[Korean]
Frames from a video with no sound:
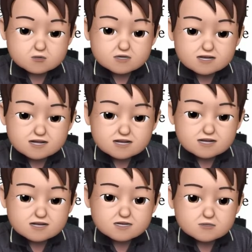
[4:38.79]

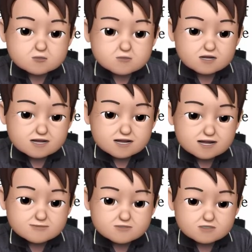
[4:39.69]
우리가 우리의
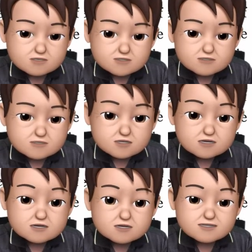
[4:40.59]

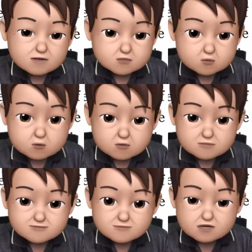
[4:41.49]
감정을
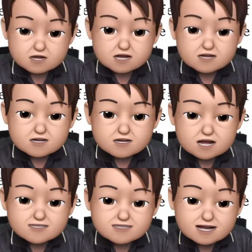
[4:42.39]
다루도록
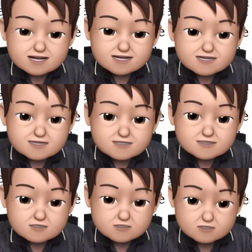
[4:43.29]
허락하지
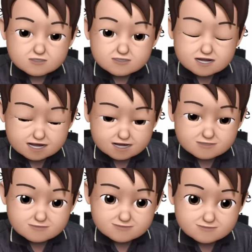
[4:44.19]
않는 그런 상황.